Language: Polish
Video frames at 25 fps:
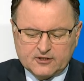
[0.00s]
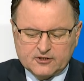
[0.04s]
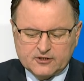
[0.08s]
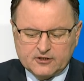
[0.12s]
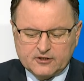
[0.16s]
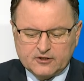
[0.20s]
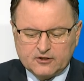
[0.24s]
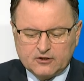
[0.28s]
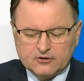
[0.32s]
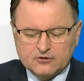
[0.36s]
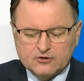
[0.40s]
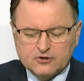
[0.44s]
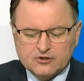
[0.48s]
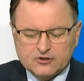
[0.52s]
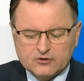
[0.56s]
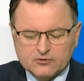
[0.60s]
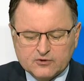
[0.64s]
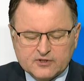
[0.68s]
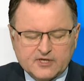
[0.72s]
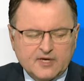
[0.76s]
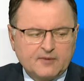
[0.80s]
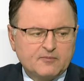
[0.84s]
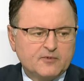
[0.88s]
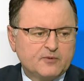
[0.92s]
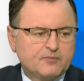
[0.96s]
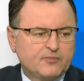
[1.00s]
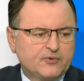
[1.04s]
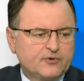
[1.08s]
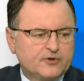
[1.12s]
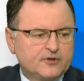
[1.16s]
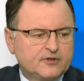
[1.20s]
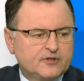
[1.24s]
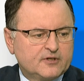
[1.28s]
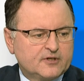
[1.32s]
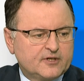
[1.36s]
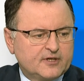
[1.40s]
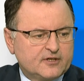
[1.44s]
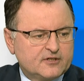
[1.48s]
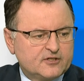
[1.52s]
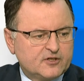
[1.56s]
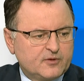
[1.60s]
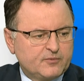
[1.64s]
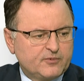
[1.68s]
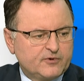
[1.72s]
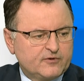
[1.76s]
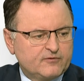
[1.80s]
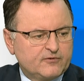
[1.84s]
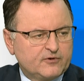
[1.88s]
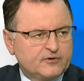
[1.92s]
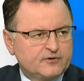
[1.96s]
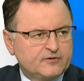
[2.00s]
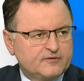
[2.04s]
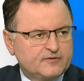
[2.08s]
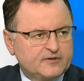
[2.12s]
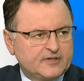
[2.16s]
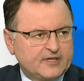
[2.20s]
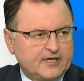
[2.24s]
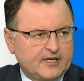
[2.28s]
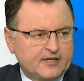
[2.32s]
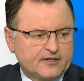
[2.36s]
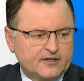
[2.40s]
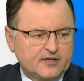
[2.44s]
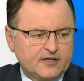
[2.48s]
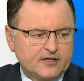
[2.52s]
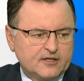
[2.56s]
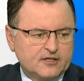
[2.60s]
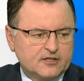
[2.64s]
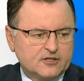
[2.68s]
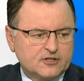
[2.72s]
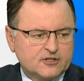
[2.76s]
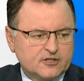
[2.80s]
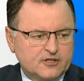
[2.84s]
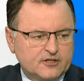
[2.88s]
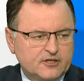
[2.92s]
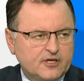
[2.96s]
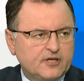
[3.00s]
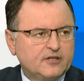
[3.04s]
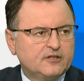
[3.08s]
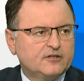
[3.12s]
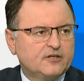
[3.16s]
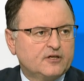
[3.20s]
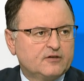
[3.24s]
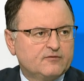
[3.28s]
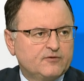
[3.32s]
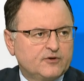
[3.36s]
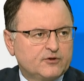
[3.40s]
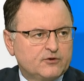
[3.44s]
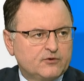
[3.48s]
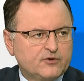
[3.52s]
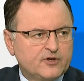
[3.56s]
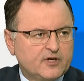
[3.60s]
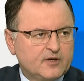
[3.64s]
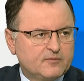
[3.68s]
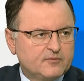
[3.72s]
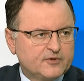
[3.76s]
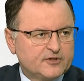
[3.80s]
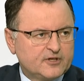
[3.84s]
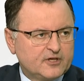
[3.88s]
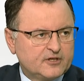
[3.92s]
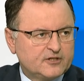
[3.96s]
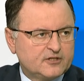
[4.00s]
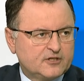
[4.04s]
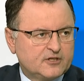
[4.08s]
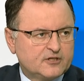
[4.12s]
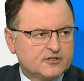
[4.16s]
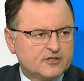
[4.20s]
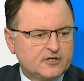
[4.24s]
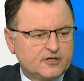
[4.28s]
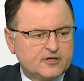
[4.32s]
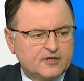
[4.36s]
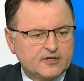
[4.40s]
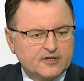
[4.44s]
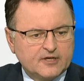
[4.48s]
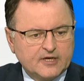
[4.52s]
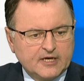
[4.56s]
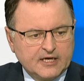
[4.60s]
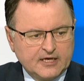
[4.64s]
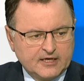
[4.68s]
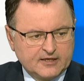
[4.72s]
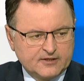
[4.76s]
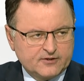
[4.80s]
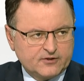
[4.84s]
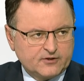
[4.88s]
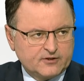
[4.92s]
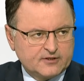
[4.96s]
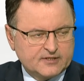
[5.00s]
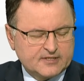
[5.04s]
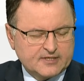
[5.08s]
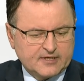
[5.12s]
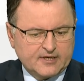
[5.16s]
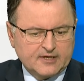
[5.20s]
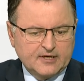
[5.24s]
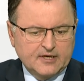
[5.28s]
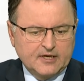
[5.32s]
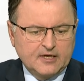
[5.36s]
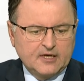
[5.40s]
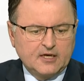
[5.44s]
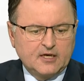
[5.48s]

czyli odrzucamy politykę ciepłej wody w kranie i że nie interweniujemy, niech się dzieje co chce.